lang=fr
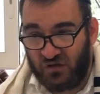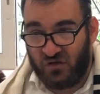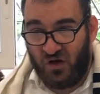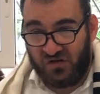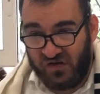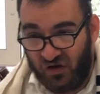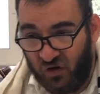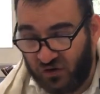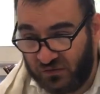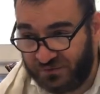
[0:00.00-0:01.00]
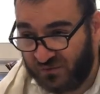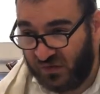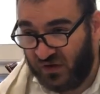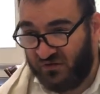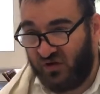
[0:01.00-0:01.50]
dans la synagogue.
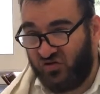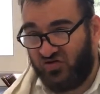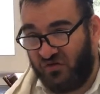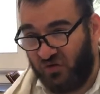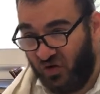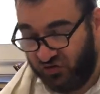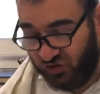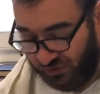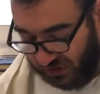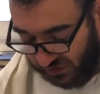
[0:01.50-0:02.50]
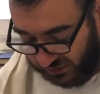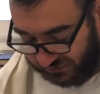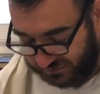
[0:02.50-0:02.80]
Veille de Shavuot, on met